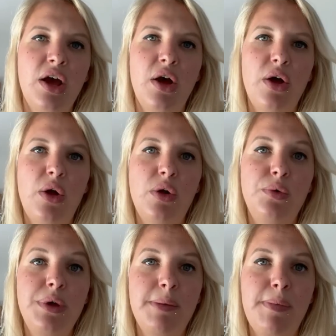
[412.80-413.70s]
euh,
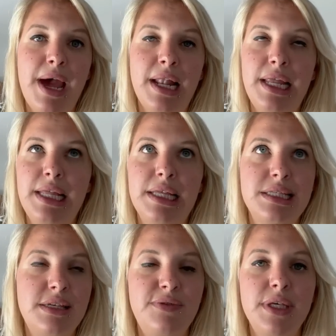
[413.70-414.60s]
lui est parlé des
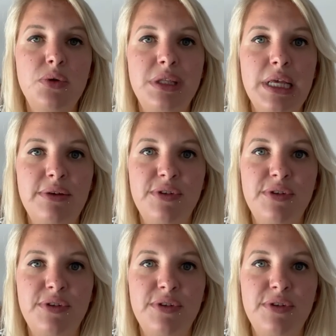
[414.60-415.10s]
difficultés